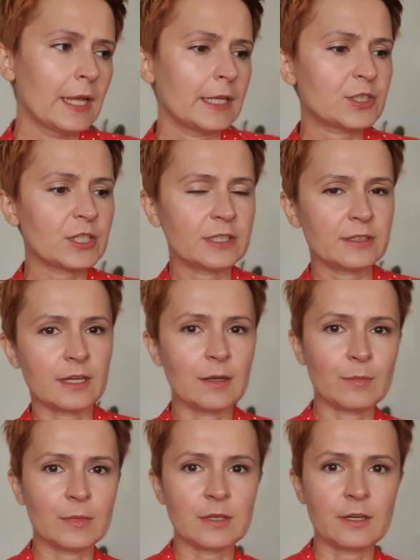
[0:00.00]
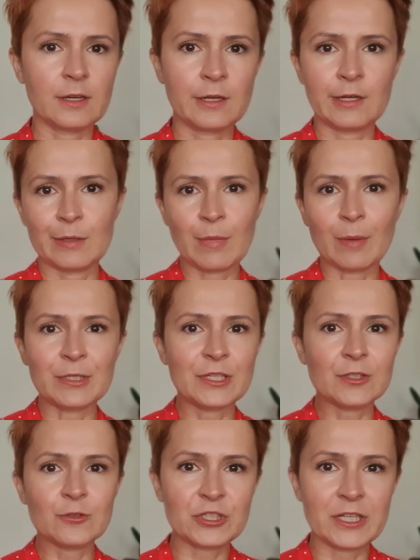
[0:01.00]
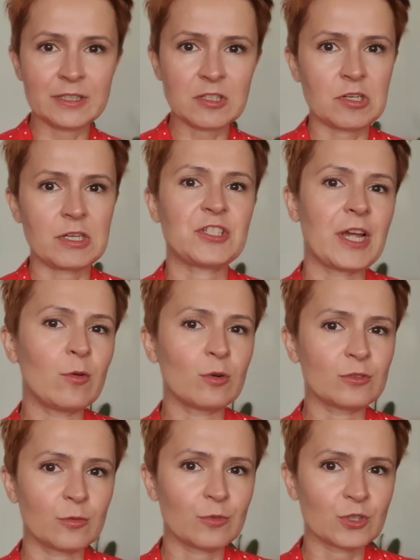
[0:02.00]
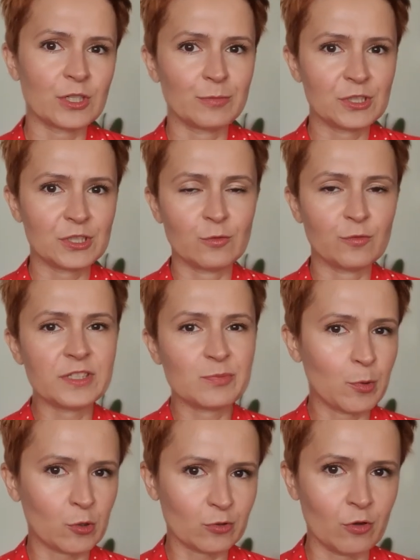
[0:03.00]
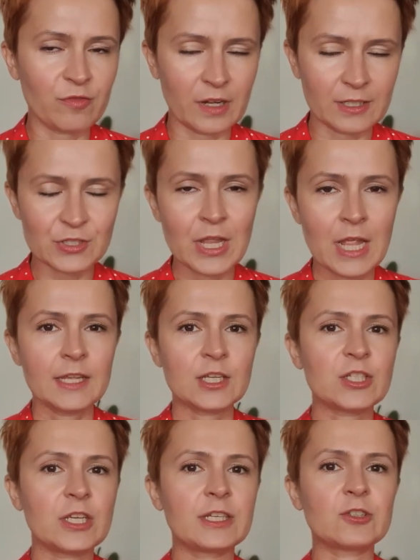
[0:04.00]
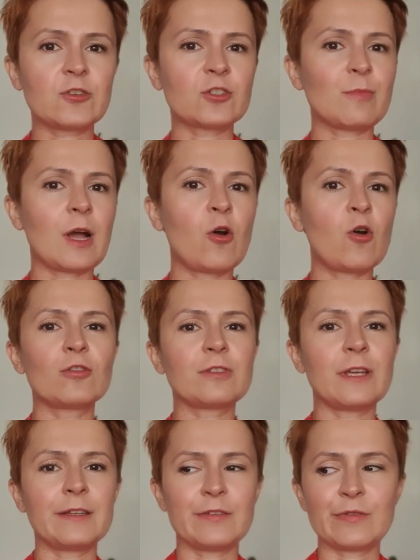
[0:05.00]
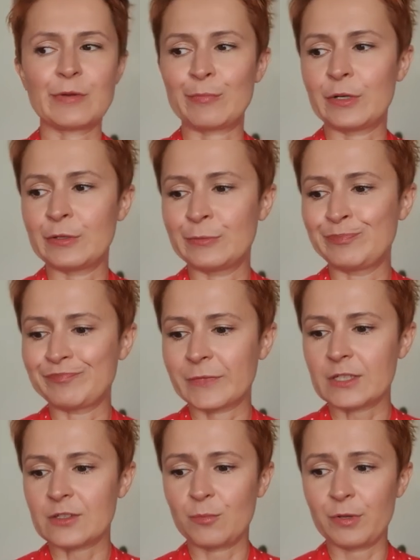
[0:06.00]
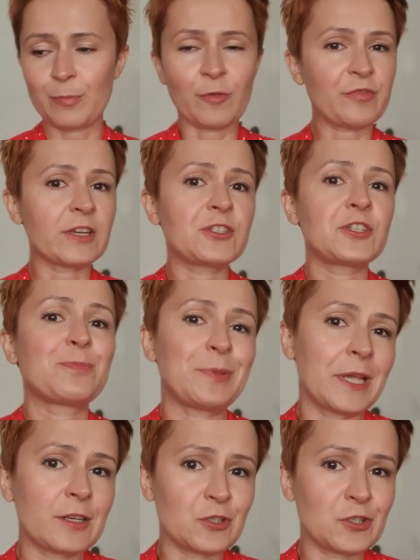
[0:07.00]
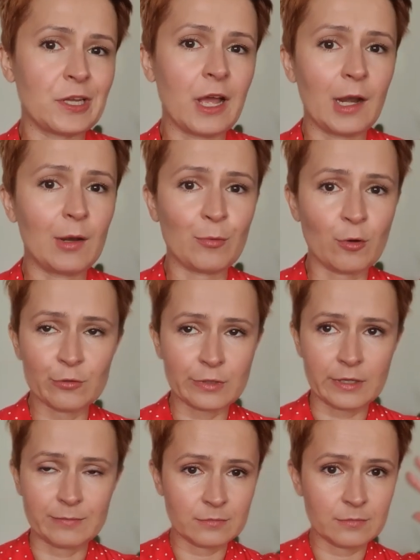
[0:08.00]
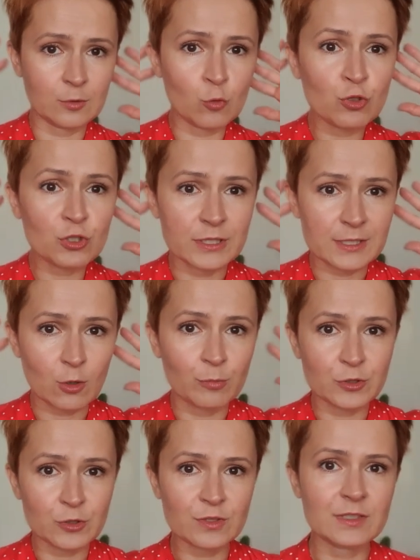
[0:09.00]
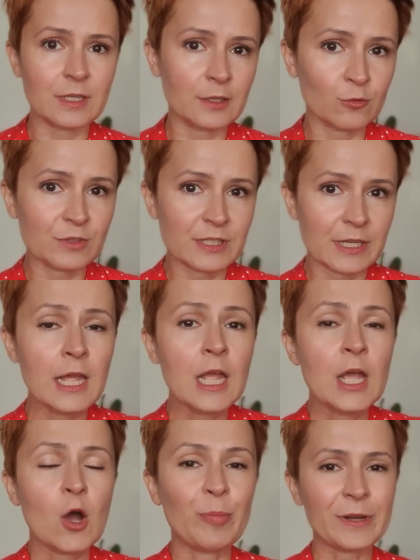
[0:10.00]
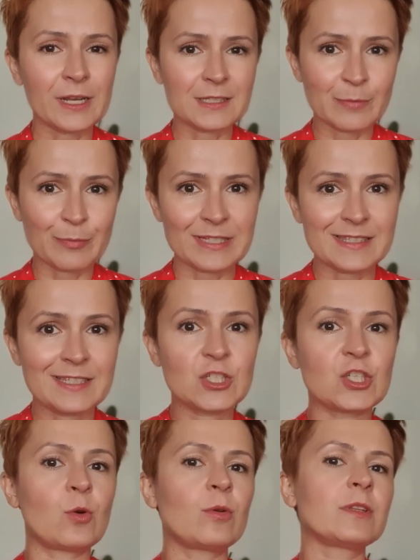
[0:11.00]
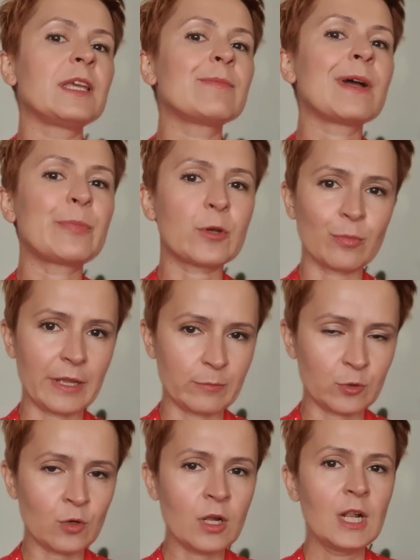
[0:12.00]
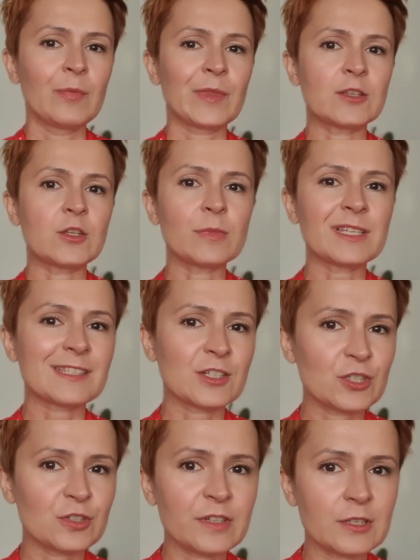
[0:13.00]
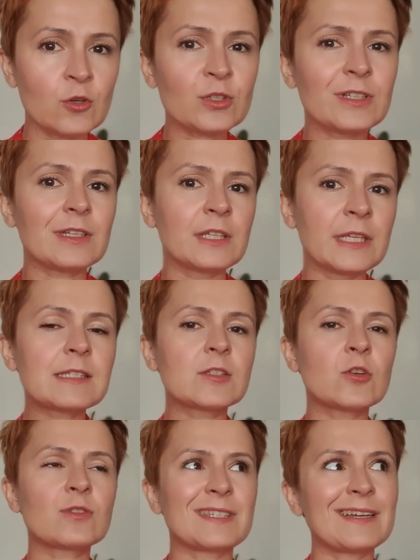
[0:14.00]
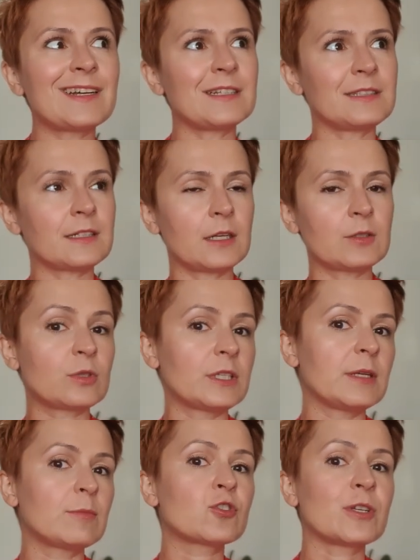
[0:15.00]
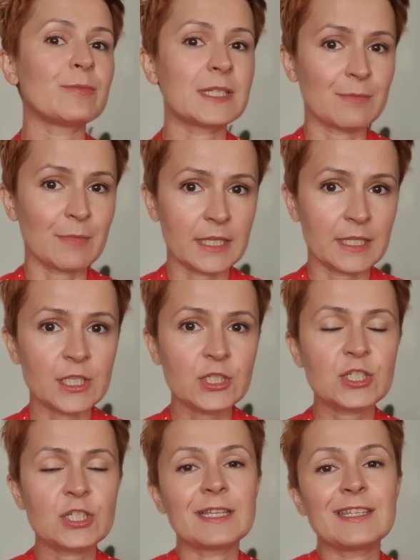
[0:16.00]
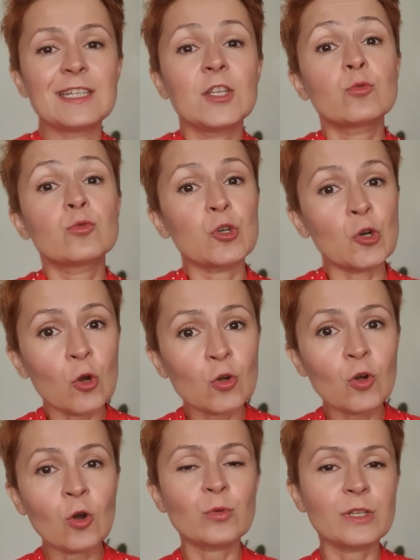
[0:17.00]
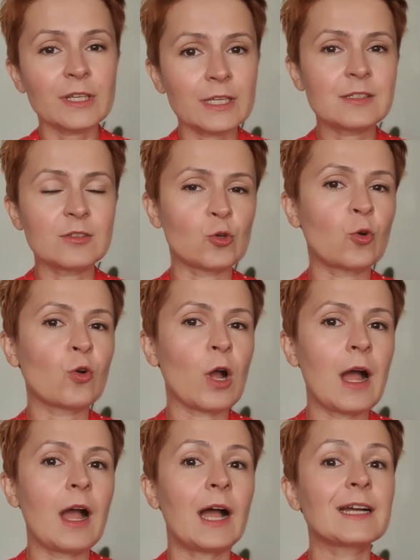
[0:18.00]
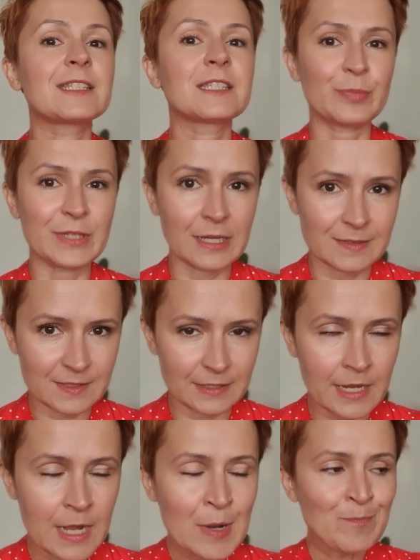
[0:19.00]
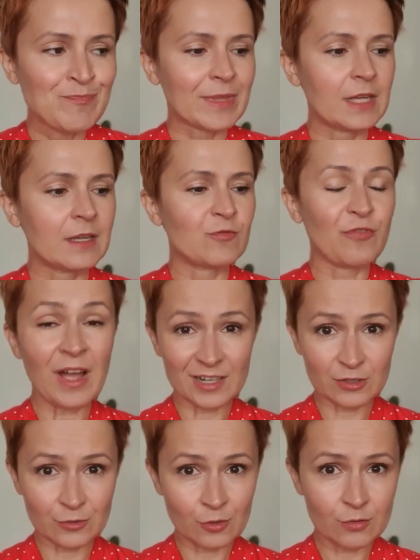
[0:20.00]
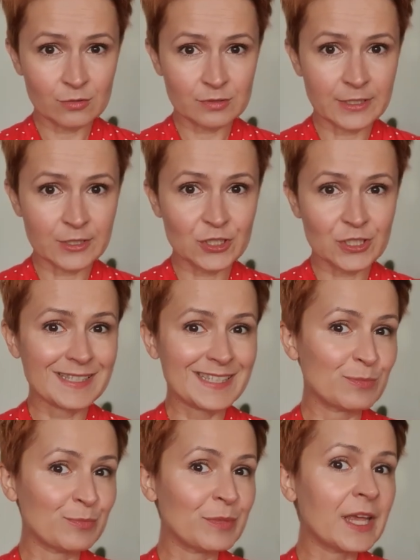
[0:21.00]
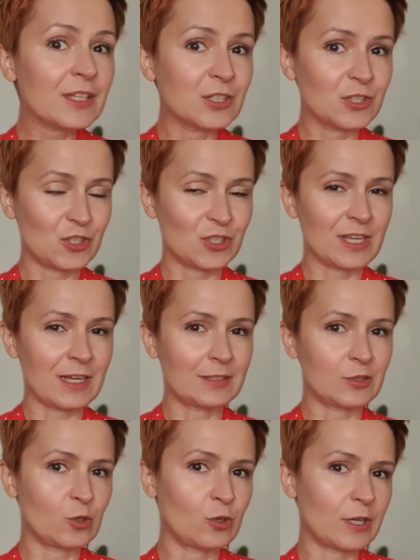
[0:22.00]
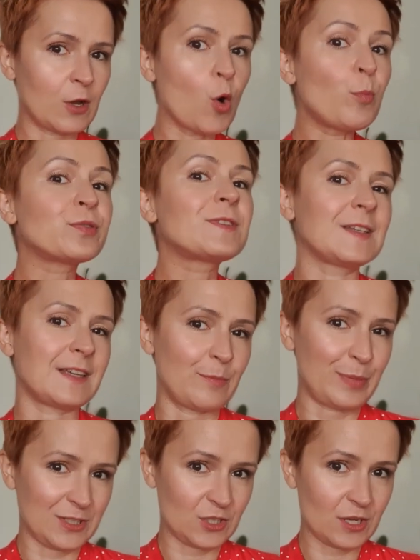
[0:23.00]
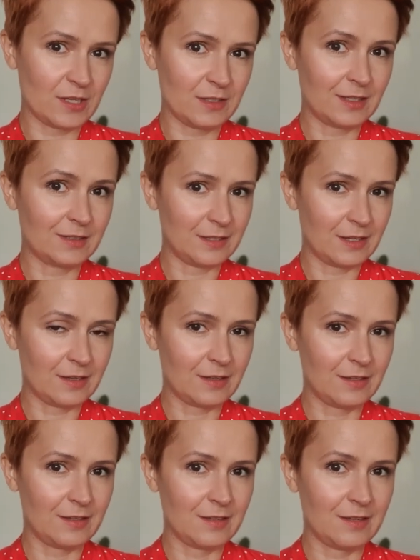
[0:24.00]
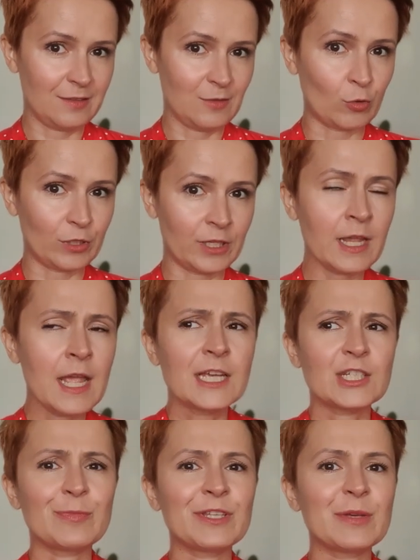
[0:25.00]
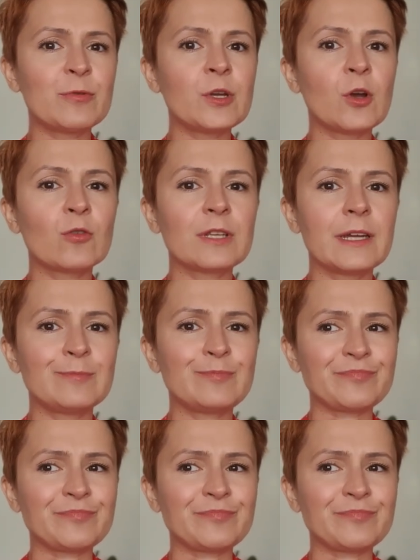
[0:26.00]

jeżeli tam e, mamy nie dość jędrne ciało, to możemy się wysportować. Jeżeli ktoś ma ochotę, nie wiem, sobie powiększyć piersi albo tam uszy zrobić odstające, operację plastyczną, nie ma problemu. Natomiast krzywe nogi jest to cecha taka, której nie możemy zmienić. Jedyną drogą jest droga akceptacji. E, warto też zmienić tak trochę optykę patrzenia na te e, nogi, żeby nie były one